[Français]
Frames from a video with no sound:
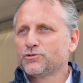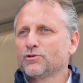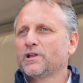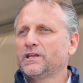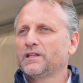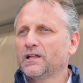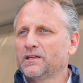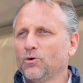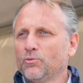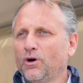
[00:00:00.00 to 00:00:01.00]
puisque l'année
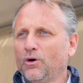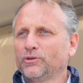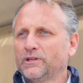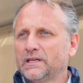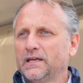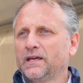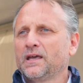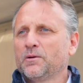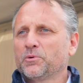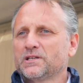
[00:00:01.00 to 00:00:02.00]
dernière au Mans on était
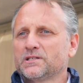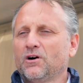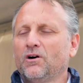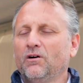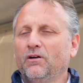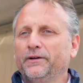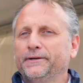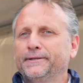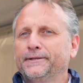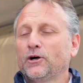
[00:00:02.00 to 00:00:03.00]
présent
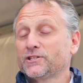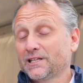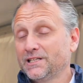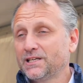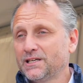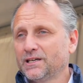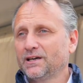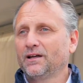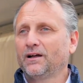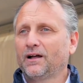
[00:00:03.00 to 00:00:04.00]
en statique
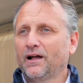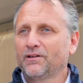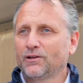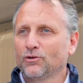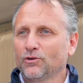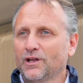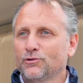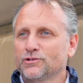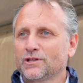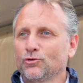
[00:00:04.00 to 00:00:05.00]
avec
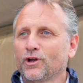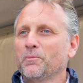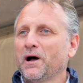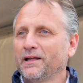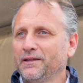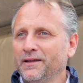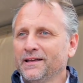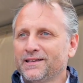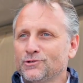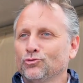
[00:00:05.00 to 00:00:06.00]
quelques-uns de nos camarades
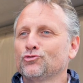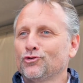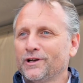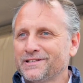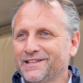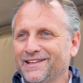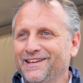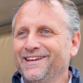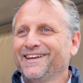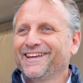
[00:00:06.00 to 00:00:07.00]
qui sont toujours là cette
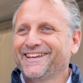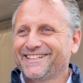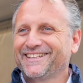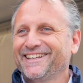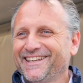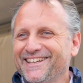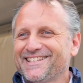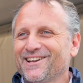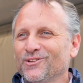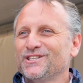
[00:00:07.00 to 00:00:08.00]
année. Et cette année
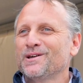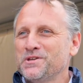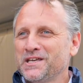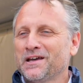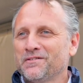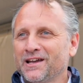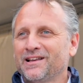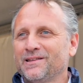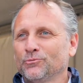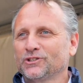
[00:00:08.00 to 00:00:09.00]
c'est en dynamique
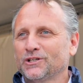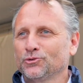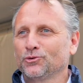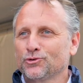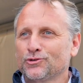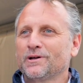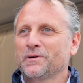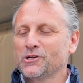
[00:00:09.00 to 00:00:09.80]
avec la démonstration que cela